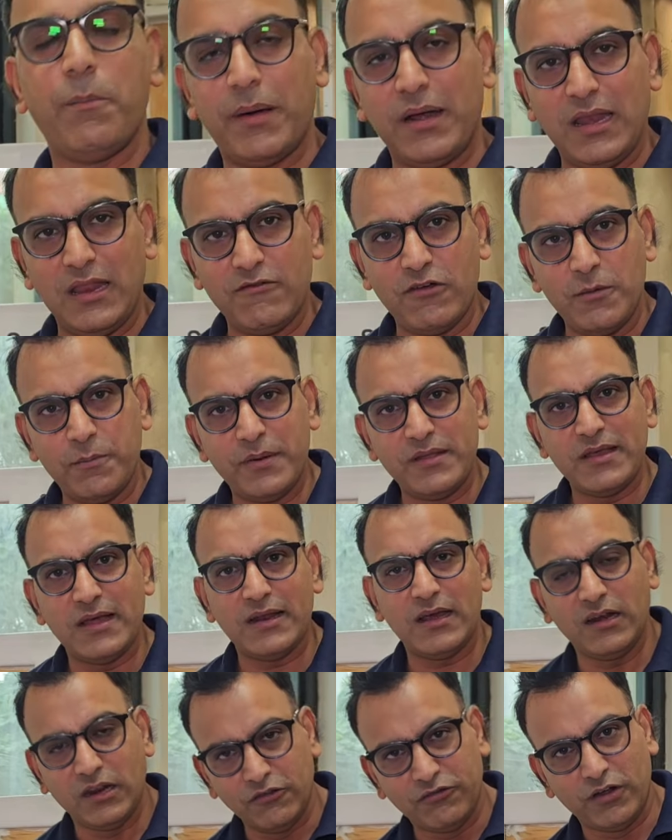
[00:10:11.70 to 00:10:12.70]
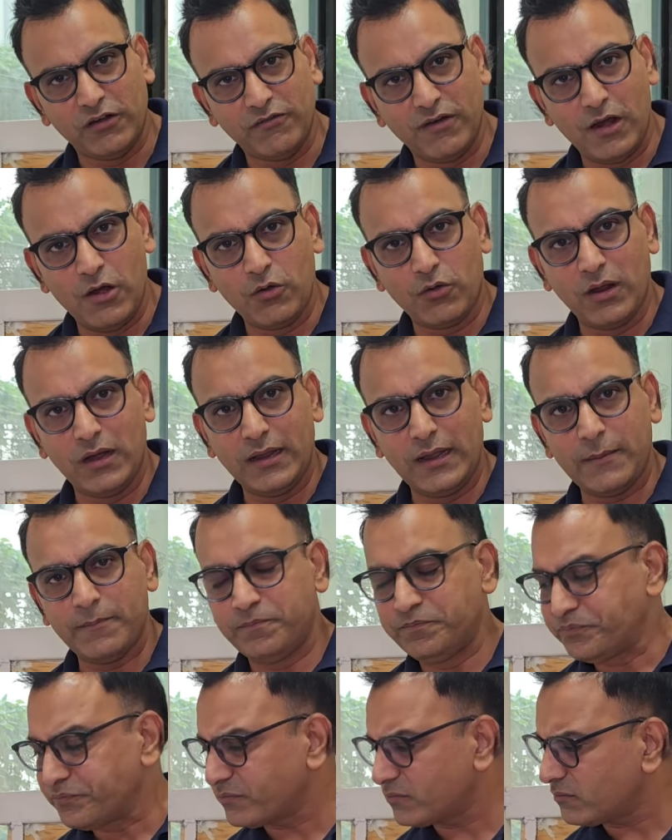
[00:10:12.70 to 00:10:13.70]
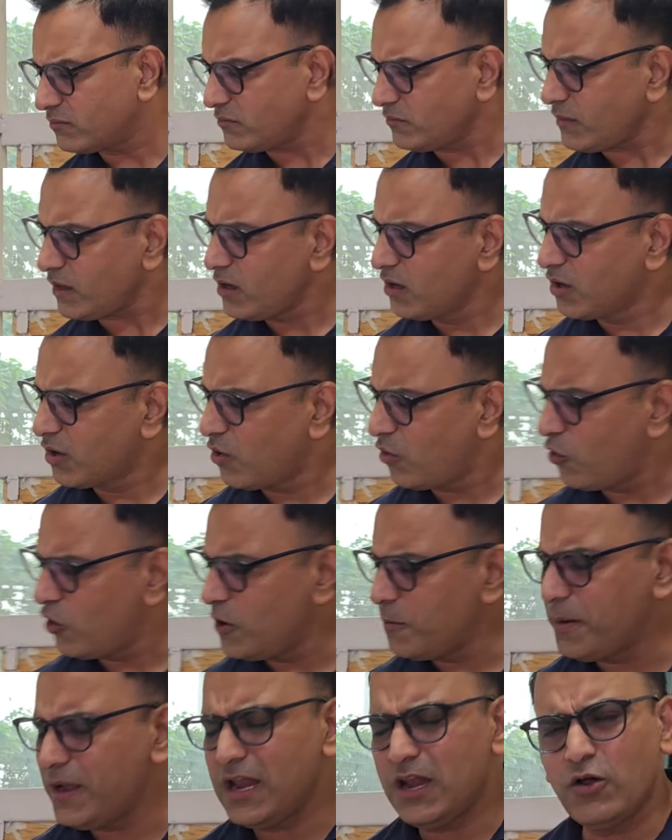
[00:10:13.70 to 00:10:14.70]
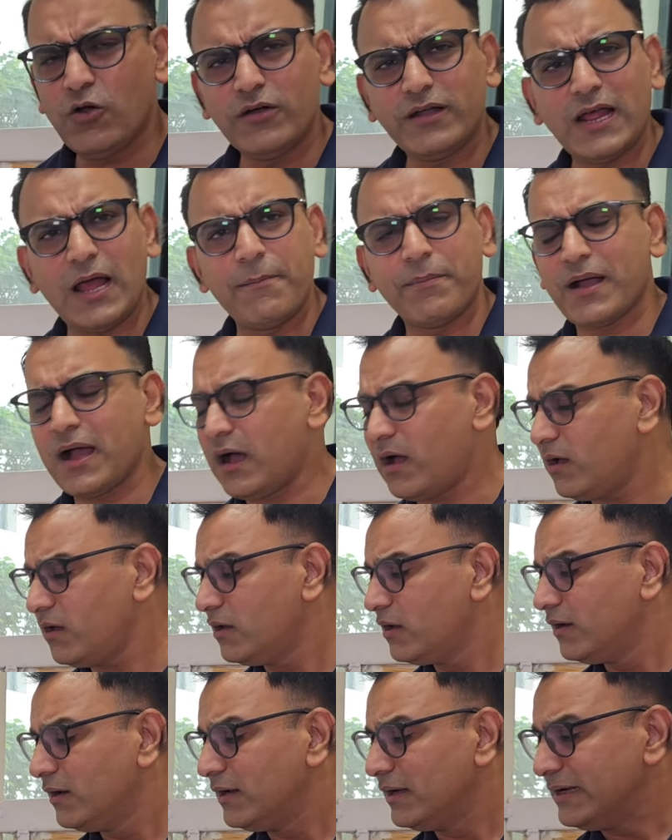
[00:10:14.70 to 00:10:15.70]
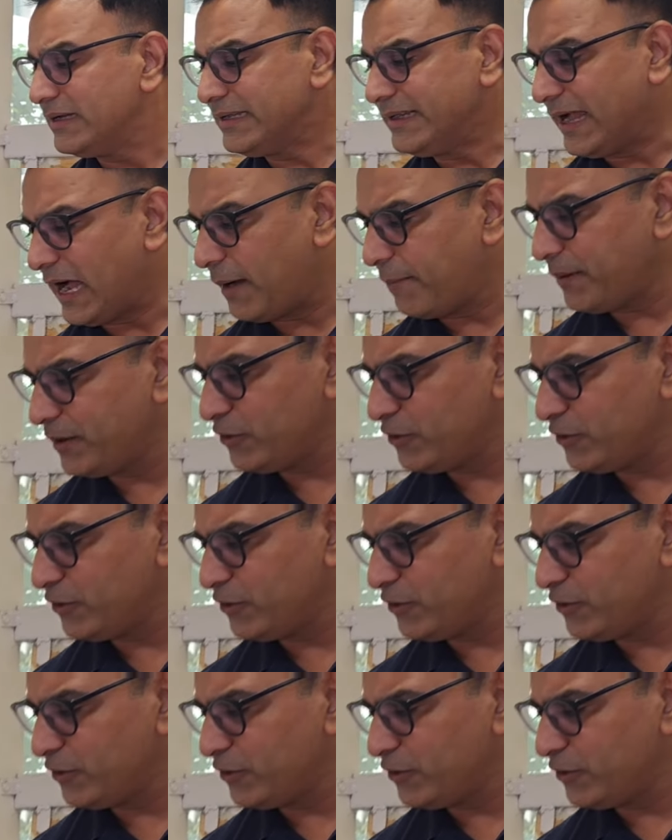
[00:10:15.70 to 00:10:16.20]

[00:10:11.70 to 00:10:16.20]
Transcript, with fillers: अपर लेवल पे जाना रिफर वालों के लिए ओके जो कोई भी लोट आपका यहाँ